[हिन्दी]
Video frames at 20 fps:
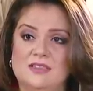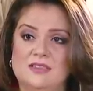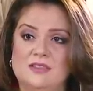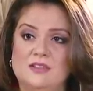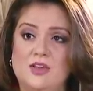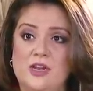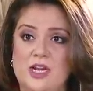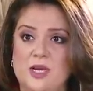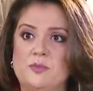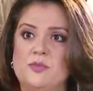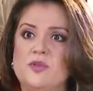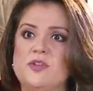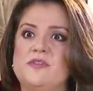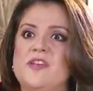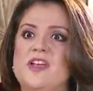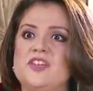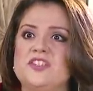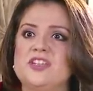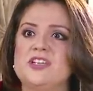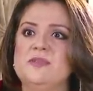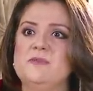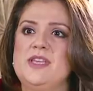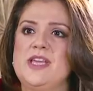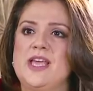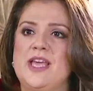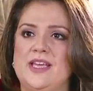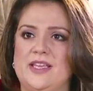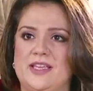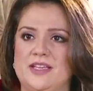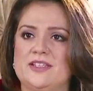एक फ्रोजन म्यूजिक
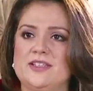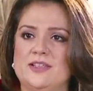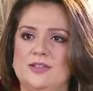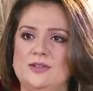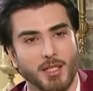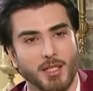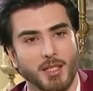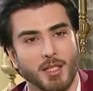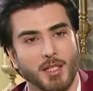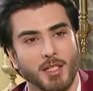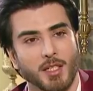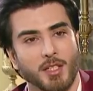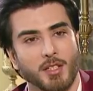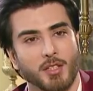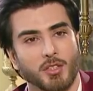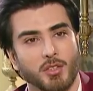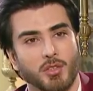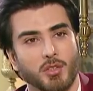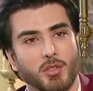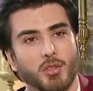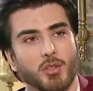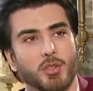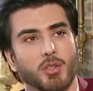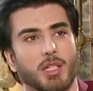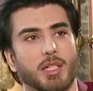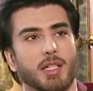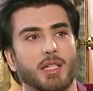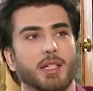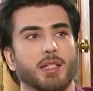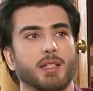प्रोफेशन भी नौकरी भी मिल तो जाएगी तो
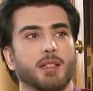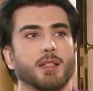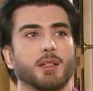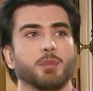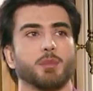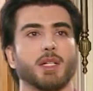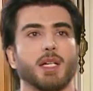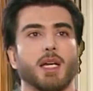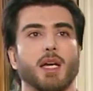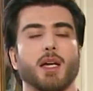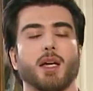अगर मैं